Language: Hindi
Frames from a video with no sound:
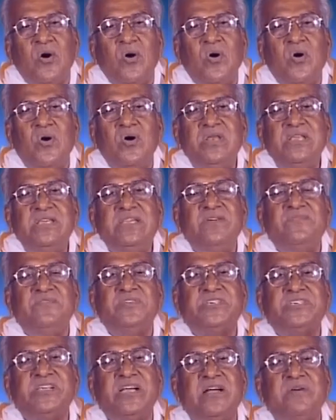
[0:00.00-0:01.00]
और ये
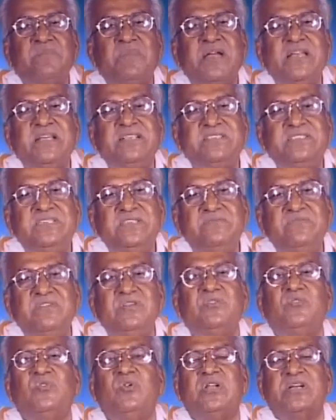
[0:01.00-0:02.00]
विषय हमारे
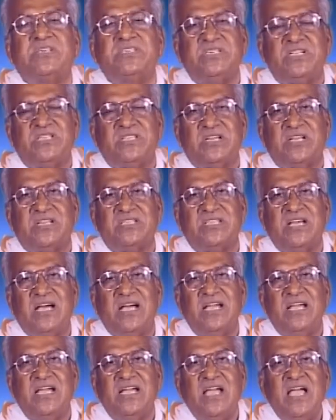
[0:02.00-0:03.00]
जीवन को लक्षित करता
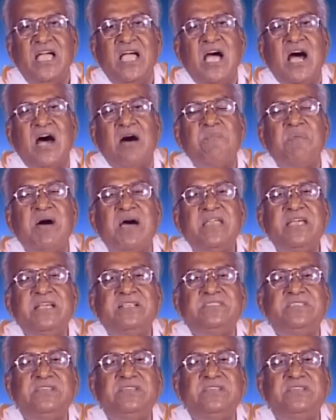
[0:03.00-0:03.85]
है हमारे